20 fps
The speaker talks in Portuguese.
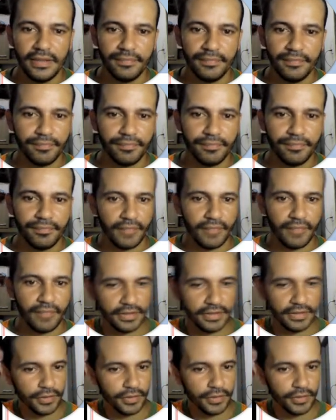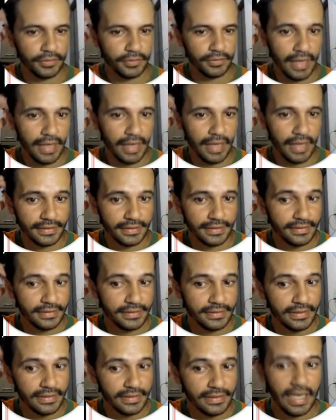esses dois mares,
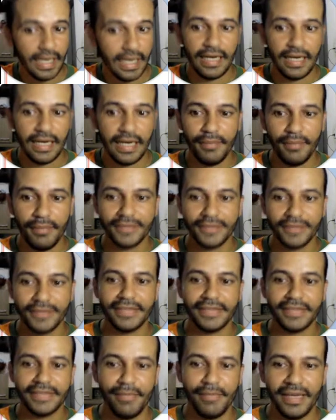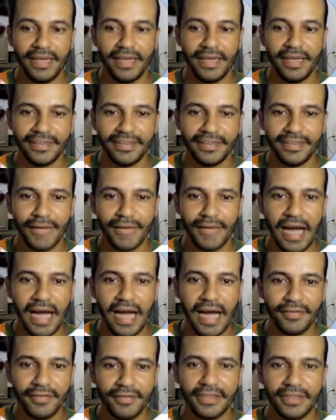acabando separando a África.
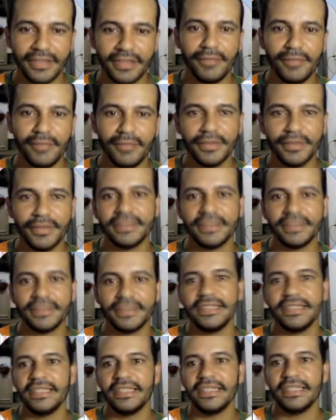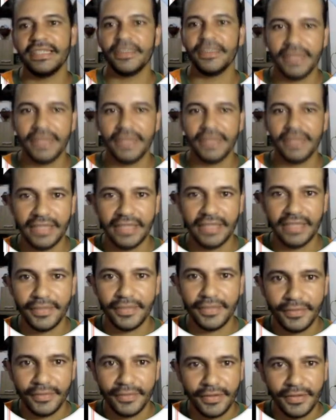Então, por isso que se seguir o critério
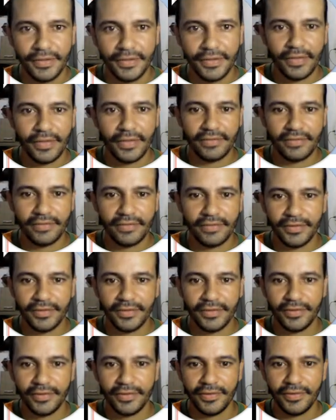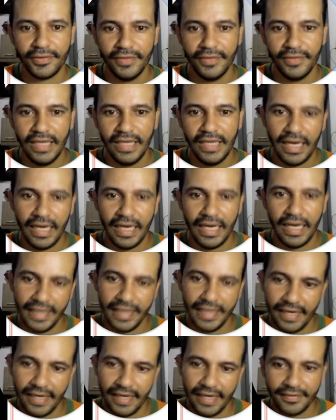geográfico geológico, aí a
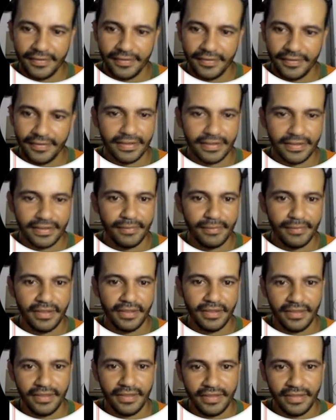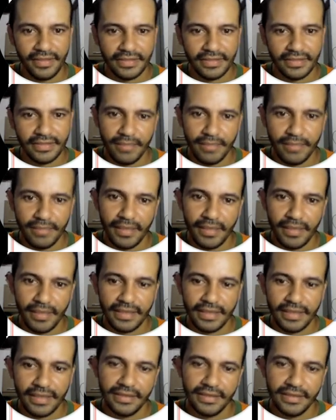África também já está separada
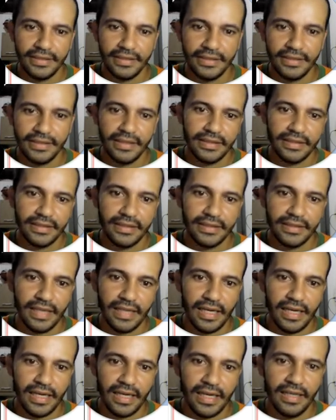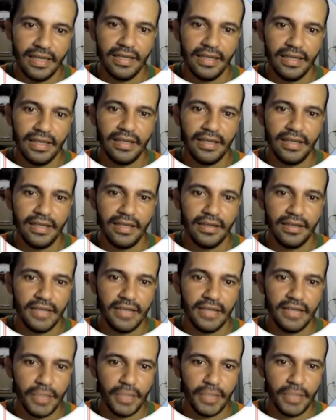da
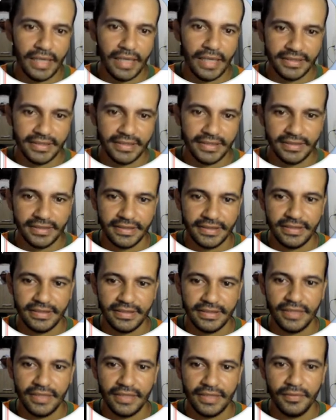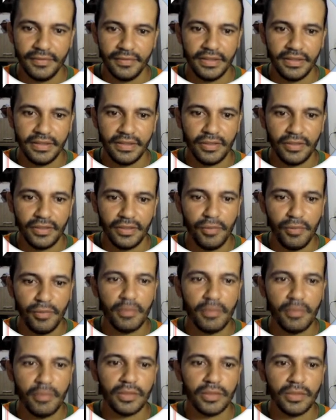Eurásia, certo? Então, formando
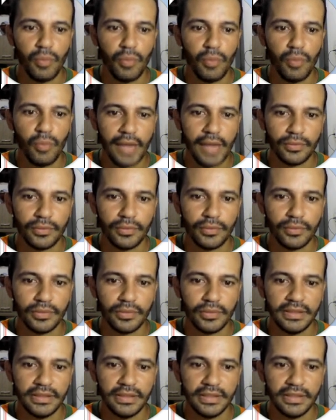quatro continentes: